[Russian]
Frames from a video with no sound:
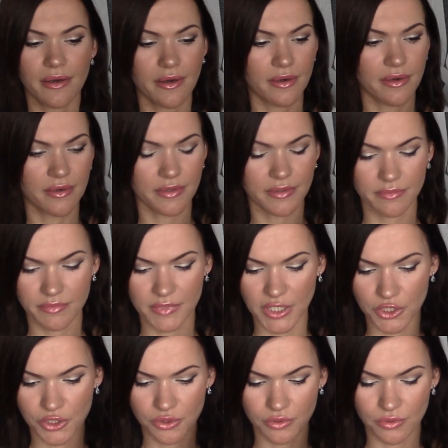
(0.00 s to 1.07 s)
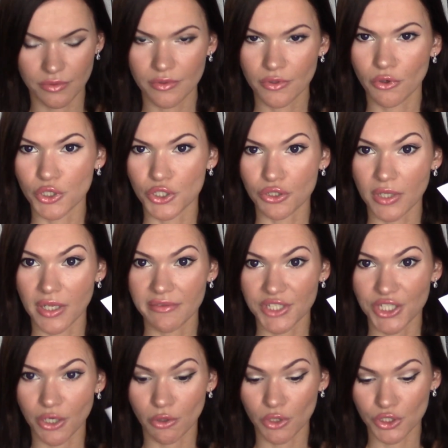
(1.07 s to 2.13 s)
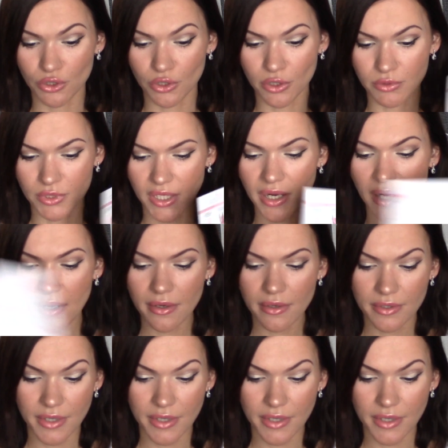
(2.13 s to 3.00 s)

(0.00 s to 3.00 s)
Эм, так что кое-что для вечера, кое-что для утра.